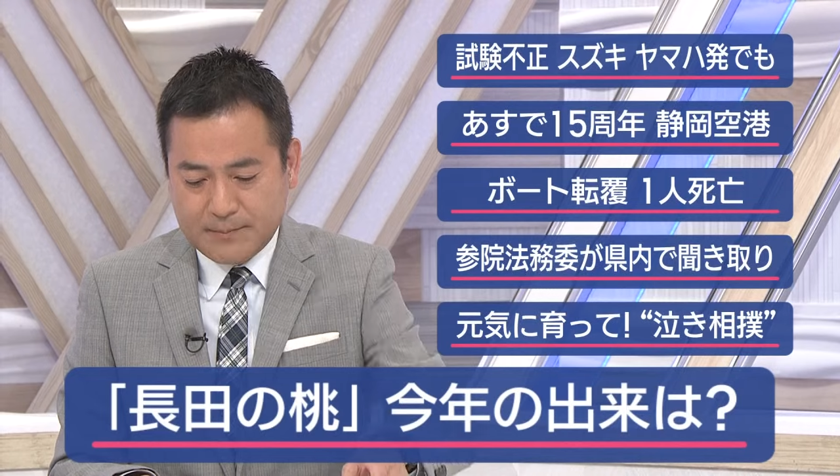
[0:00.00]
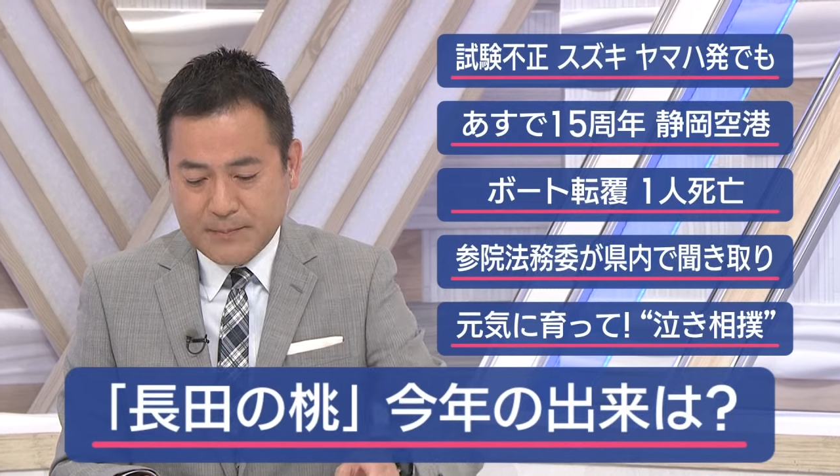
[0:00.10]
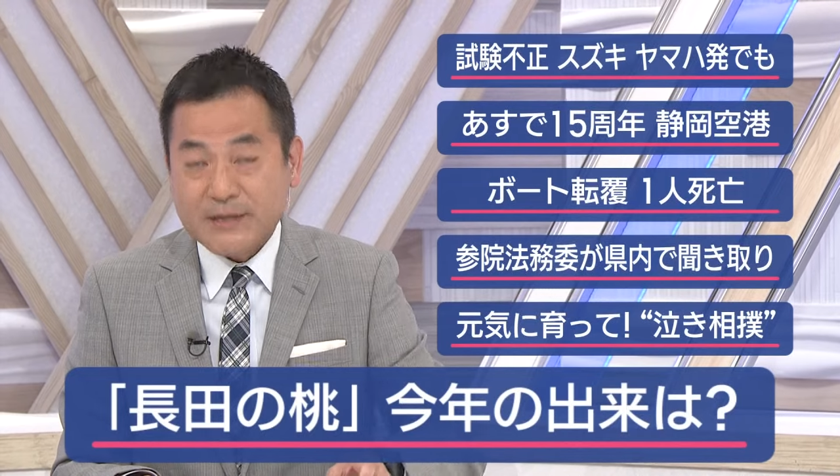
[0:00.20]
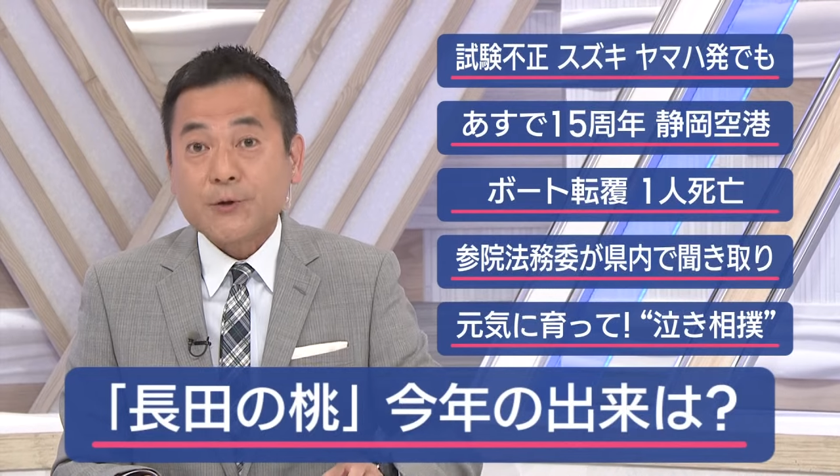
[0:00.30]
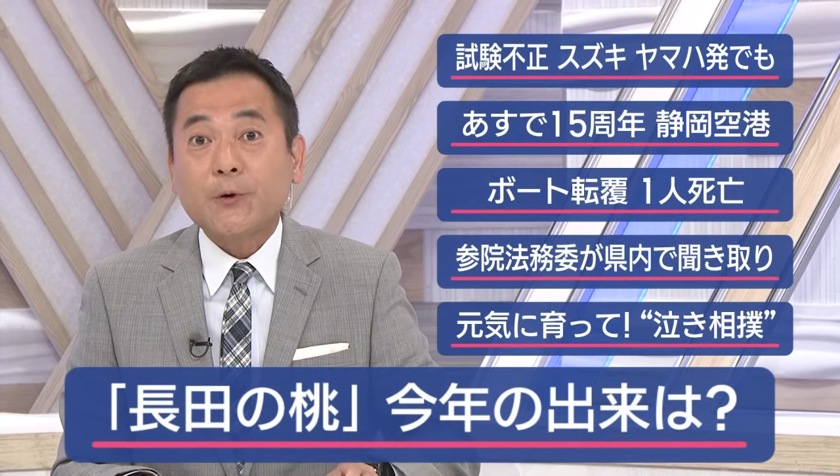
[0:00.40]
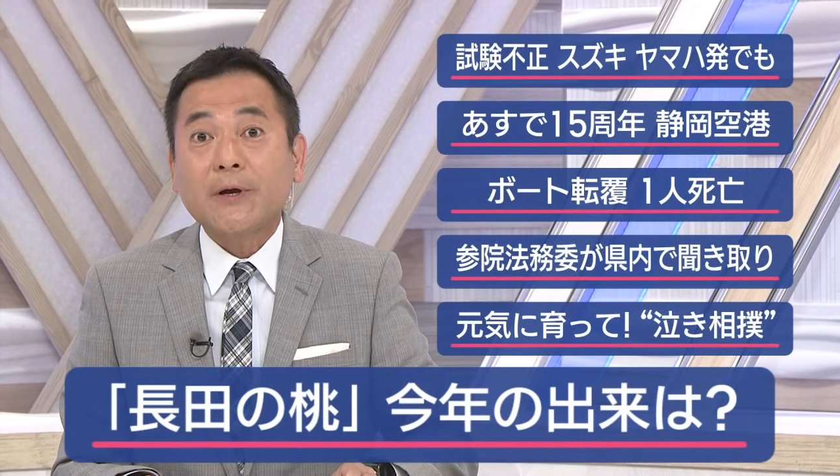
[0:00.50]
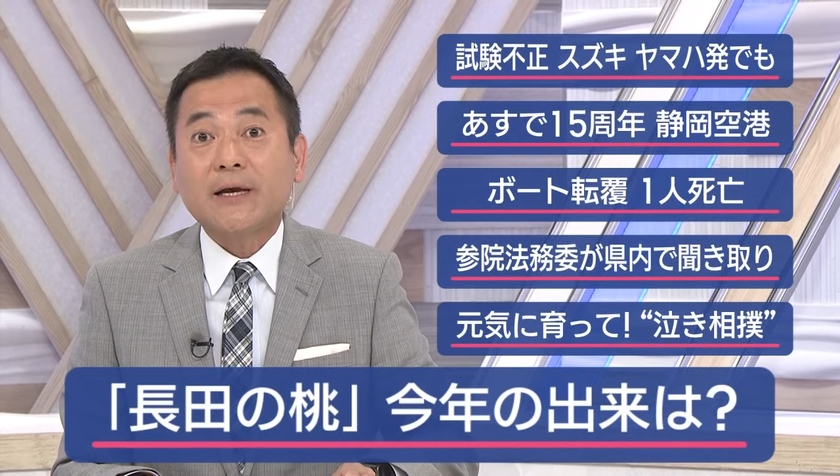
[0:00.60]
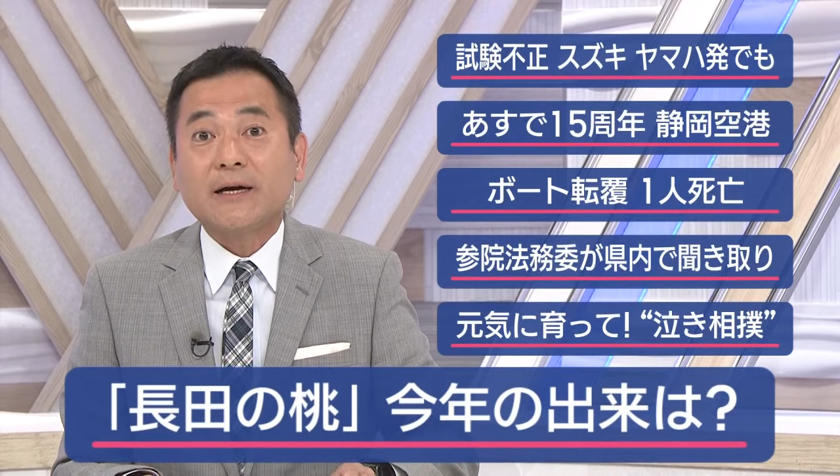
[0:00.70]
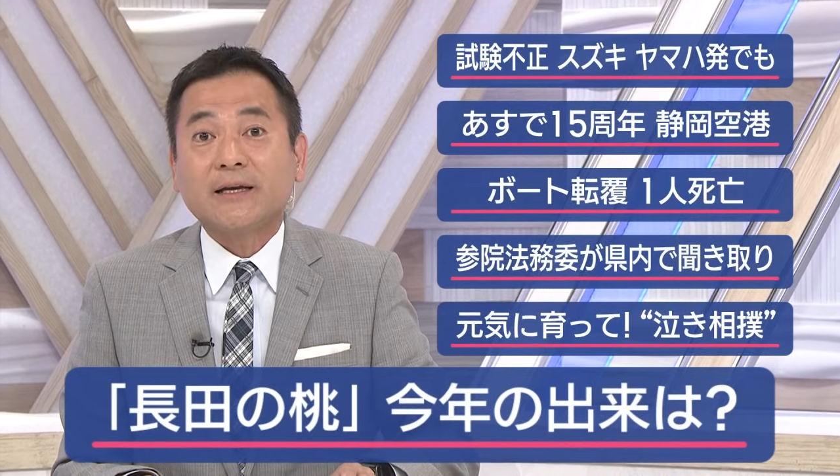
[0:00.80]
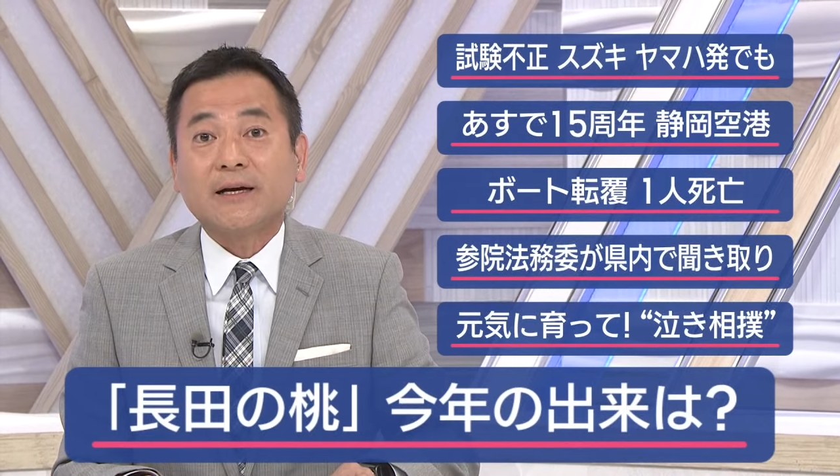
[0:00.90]
目揃え
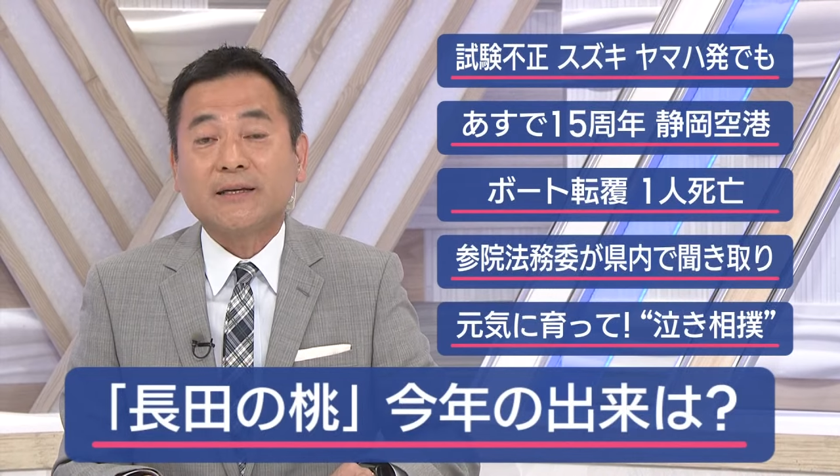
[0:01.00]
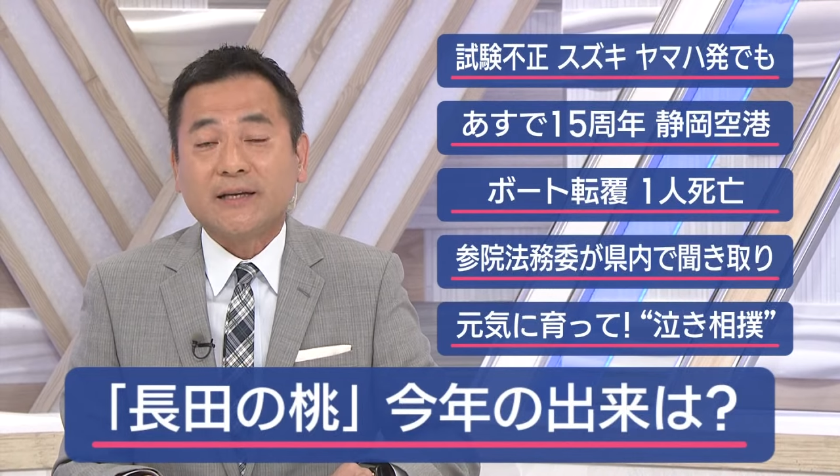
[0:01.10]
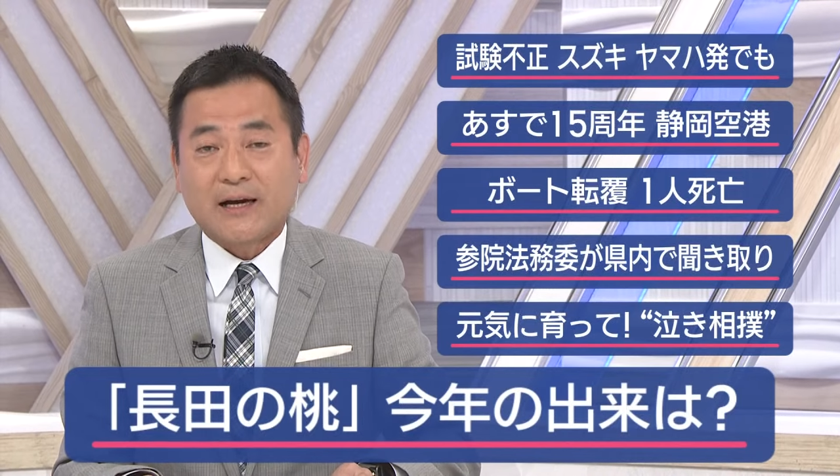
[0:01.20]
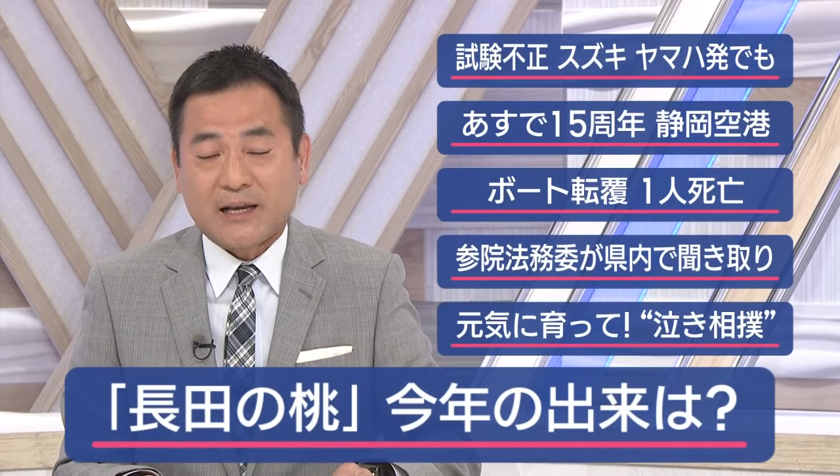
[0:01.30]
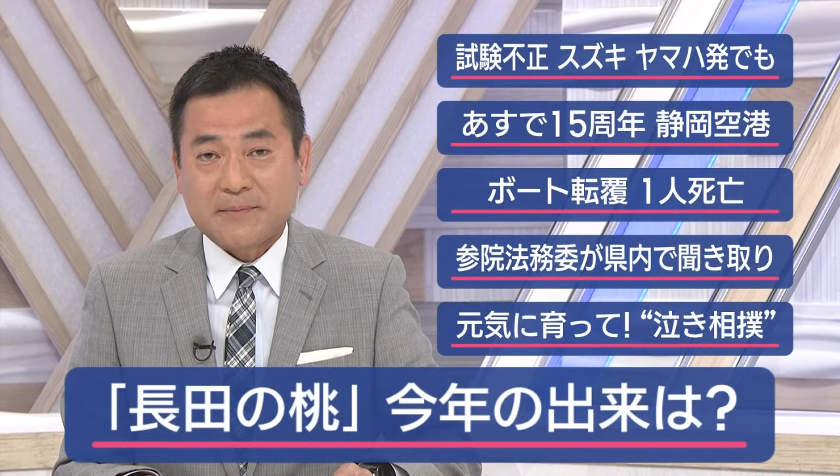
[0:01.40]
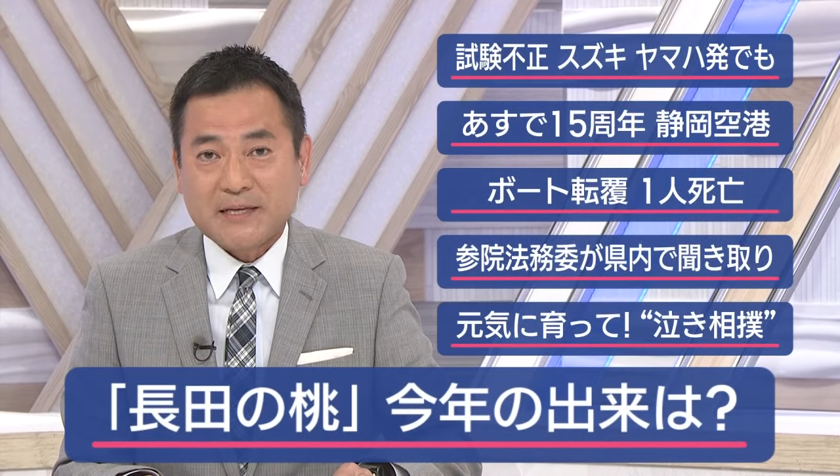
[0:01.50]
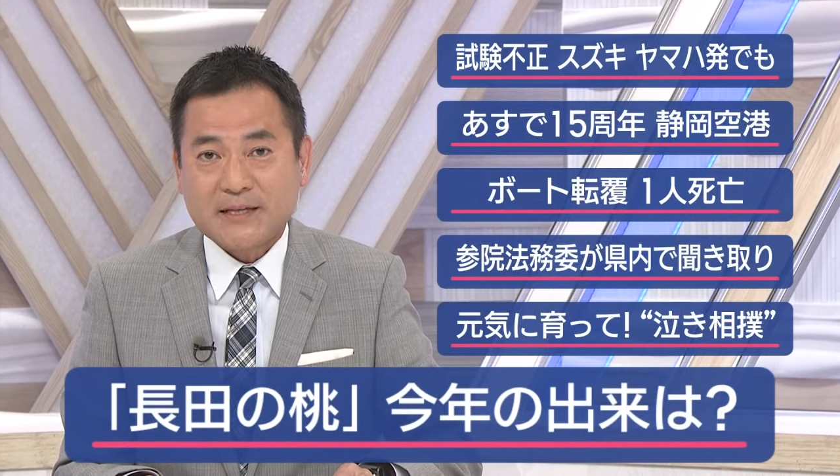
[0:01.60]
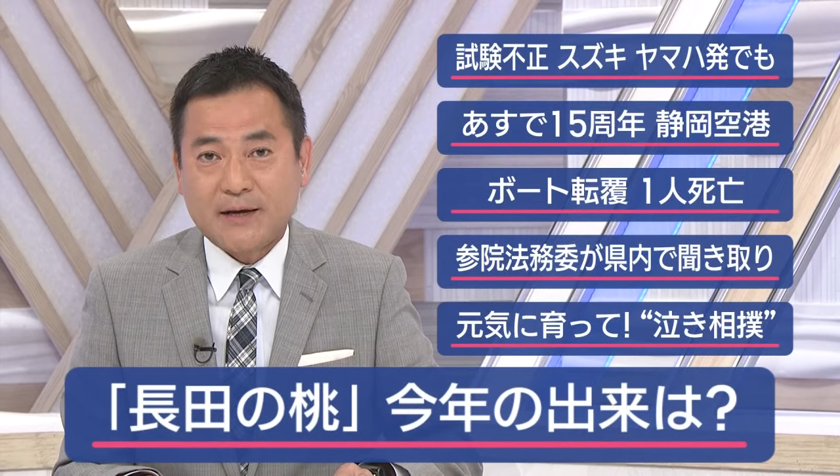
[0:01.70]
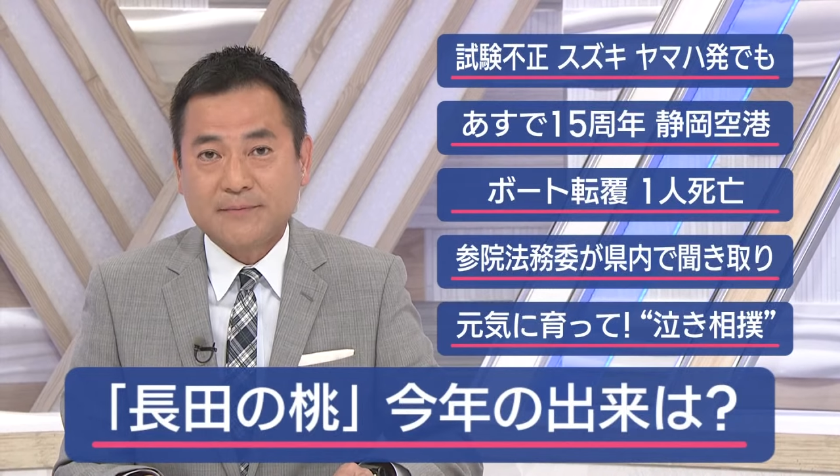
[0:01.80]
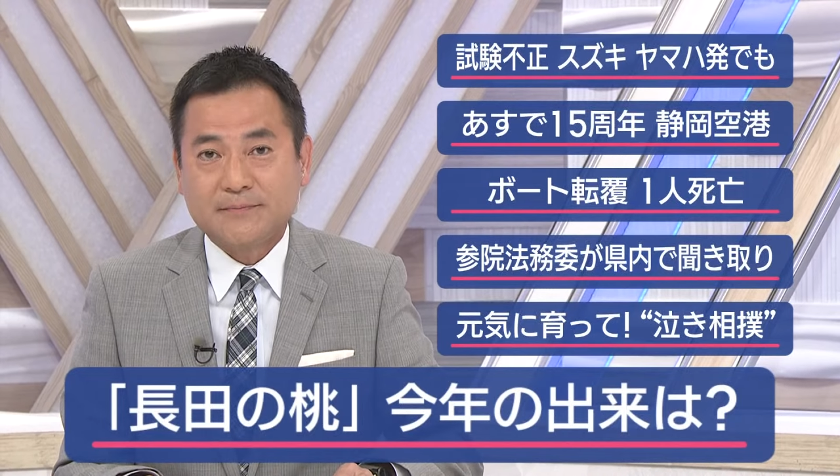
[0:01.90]
会が開かれました